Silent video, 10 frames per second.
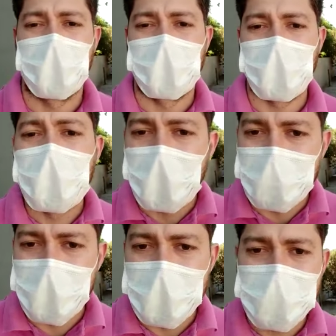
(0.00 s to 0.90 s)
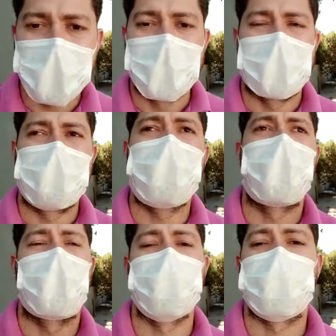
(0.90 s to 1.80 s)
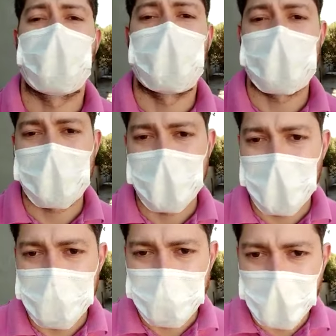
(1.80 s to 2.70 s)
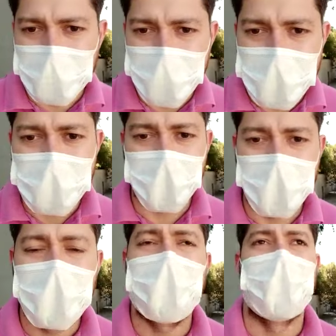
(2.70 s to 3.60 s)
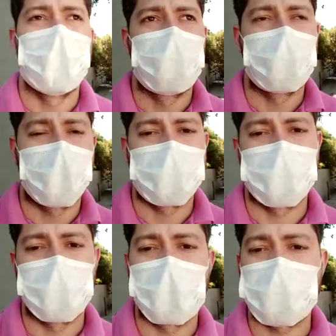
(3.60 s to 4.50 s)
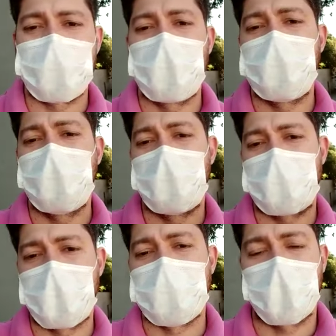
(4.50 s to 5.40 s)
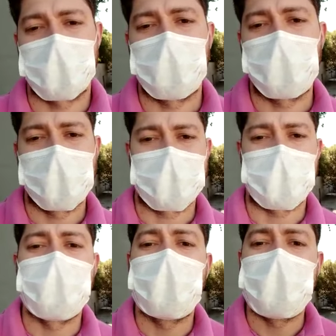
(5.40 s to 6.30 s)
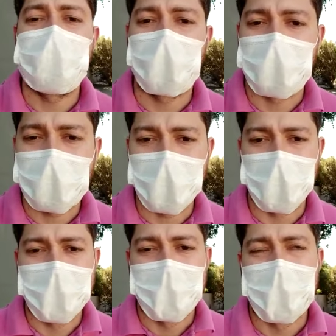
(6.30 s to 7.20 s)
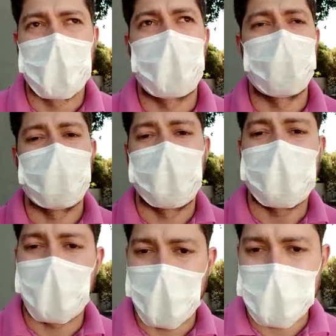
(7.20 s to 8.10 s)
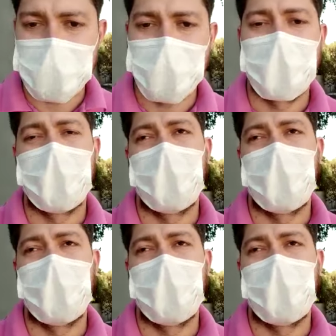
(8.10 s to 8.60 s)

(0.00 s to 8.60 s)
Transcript: com Covid, deslocamos toda a nossa equipe Covid aqui para o Lar dos Idosos, onde estamos fazendo a operação desde ontem, com triagem,